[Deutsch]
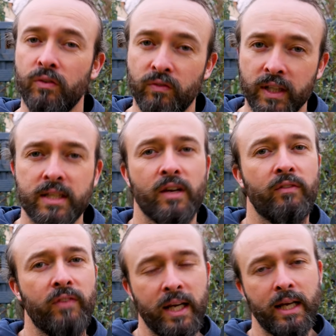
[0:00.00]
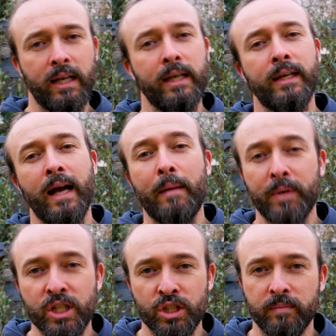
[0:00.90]
wird weihnachtlich
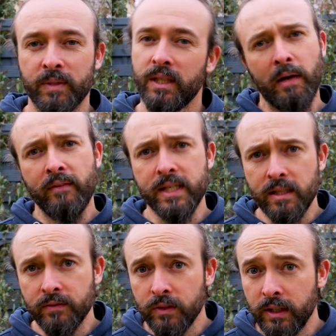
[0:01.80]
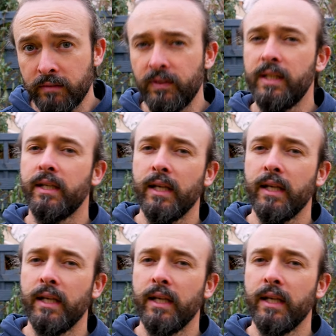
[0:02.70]
abgestimmt. Aber was darf noch nicht fehlen?